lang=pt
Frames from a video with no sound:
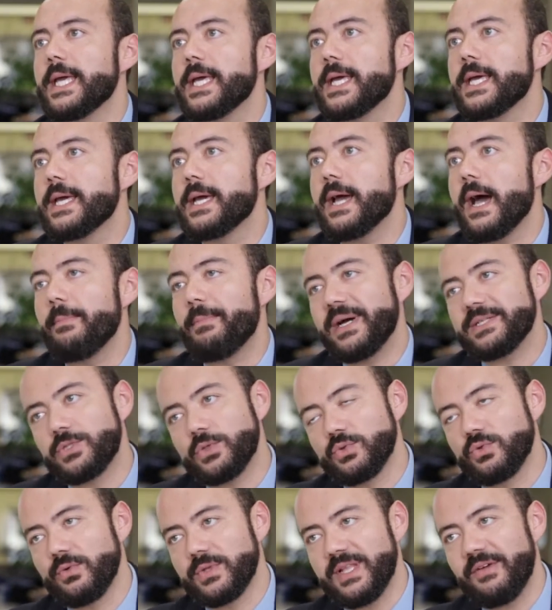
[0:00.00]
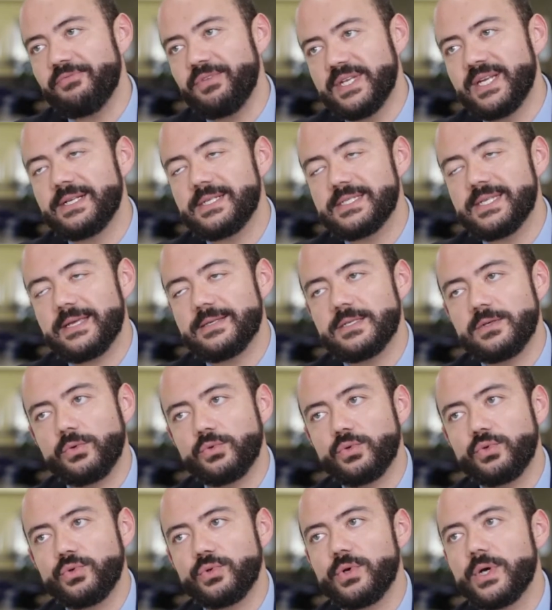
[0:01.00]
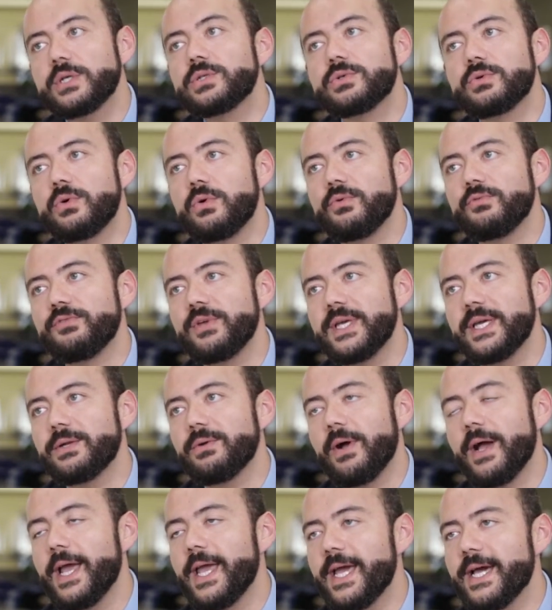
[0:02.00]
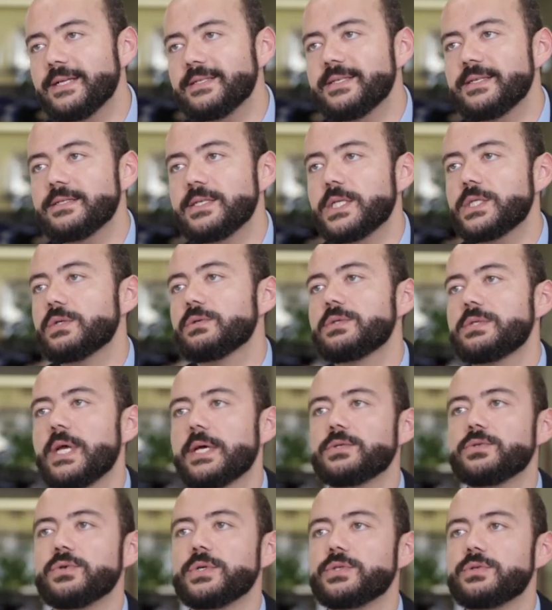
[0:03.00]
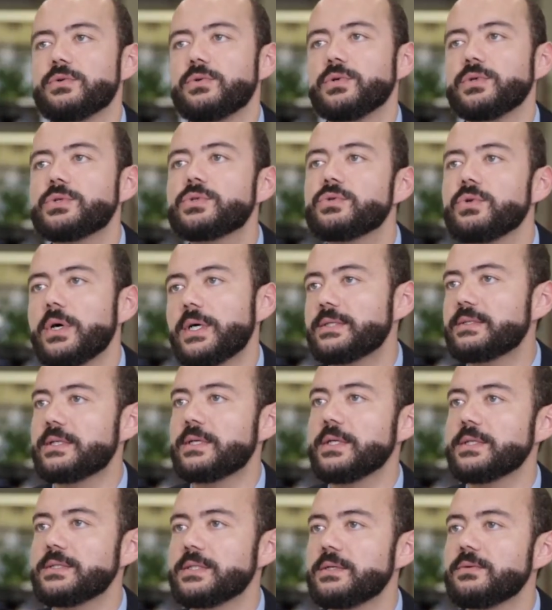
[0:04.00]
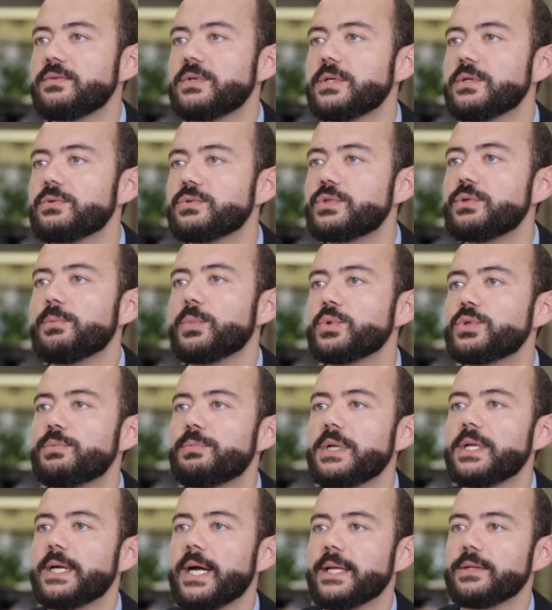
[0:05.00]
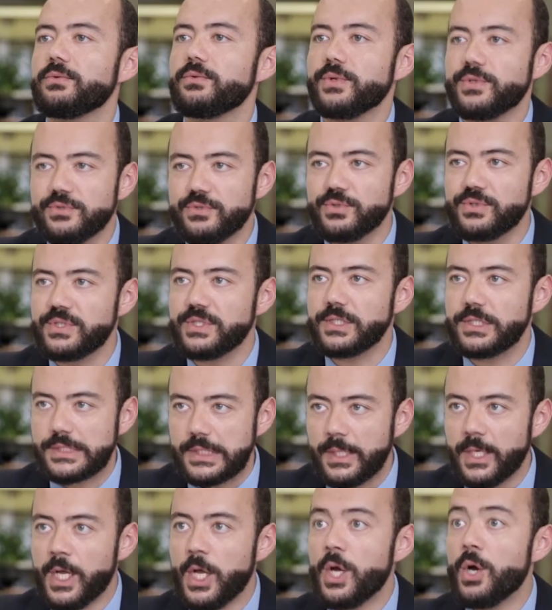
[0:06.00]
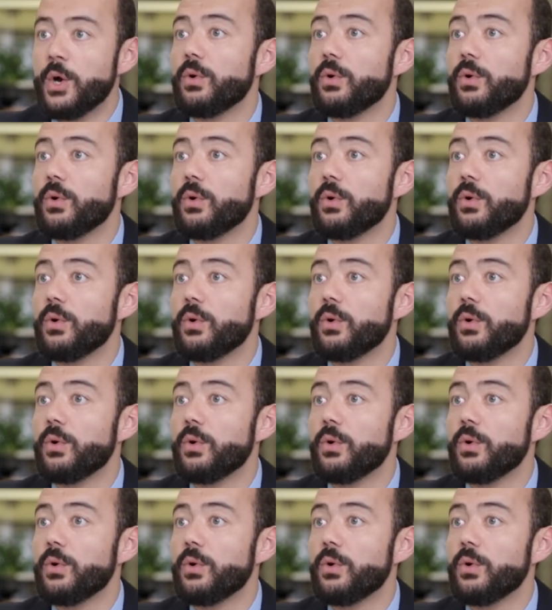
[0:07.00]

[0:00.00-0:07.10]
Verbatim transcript: é, a partir do, da finalização do nosso convênio, essas associações e consórcios que se viram de multiplicadores, ou seja,